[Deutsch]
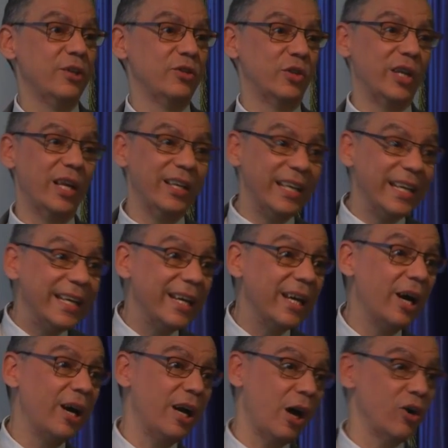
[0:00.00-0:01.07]
sondern
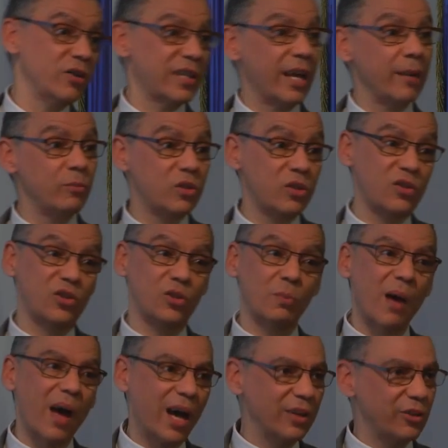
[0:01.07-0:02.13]
eher aus einem
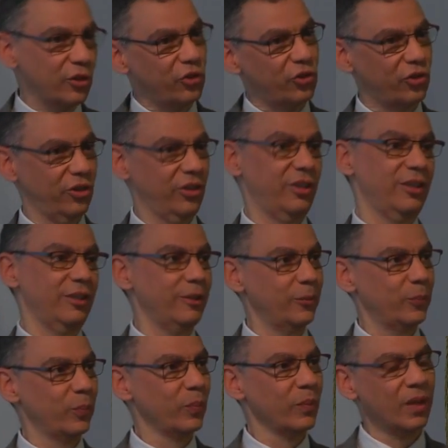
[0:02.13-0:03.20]
systematischen
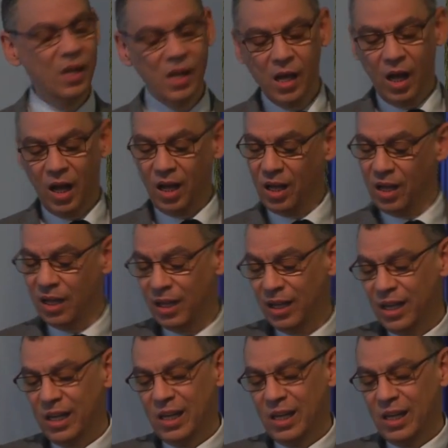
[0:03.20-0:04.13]
äh,